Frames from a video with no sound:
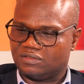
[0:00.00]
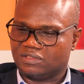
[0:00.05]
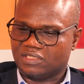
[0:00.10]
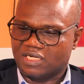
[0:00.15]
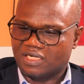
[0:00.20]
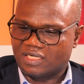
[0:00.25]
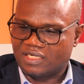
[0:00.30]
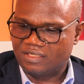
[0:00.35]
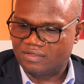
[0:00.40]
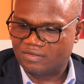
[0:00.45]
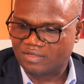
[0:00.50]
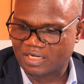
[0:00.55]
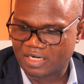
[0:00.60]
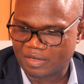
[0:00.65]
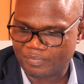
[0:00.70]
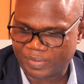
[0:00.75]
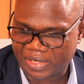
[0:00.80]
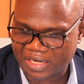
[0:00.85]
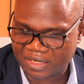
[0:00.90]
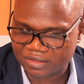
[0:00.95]
on a, on a
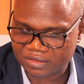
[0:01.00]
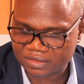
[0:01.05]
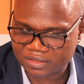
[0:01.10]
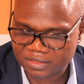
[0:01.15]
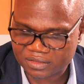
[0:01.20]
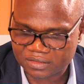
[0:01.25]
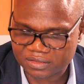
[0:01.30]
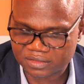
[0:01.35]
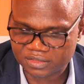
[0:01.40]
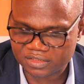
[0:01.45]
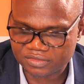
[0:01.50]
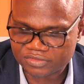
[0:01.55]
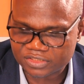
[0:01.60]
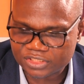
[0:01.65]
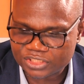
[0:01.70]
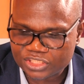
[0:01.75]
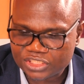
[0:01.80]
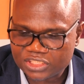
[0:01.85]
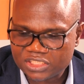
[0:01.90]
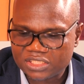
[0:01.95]
la parole euh,
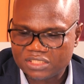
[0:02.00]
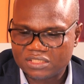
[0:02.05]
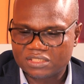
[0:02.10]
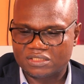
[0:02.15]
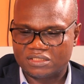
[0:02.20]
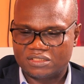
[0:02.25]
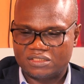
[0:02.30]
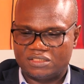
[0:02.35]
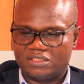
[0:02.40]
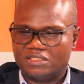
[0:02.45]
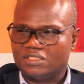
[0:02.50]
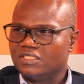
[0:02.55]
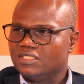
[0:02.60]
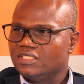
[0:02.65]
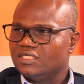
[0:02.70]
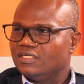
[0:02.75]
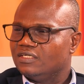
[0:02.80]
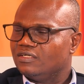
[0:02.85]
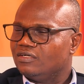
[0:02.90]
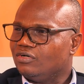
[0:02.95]
d'évangile,
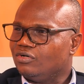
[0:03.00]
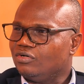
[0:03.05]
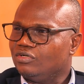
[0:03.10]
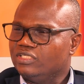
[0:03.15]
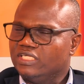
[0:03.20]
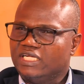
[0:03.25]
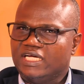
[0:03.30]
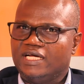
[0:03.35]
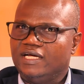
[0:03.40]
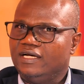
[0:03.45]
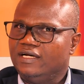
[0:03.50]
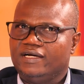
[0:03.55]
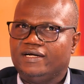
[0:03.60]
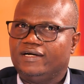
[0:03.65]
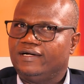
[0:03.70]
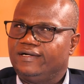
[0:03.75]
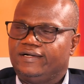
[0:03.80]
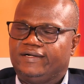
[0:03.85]
on est,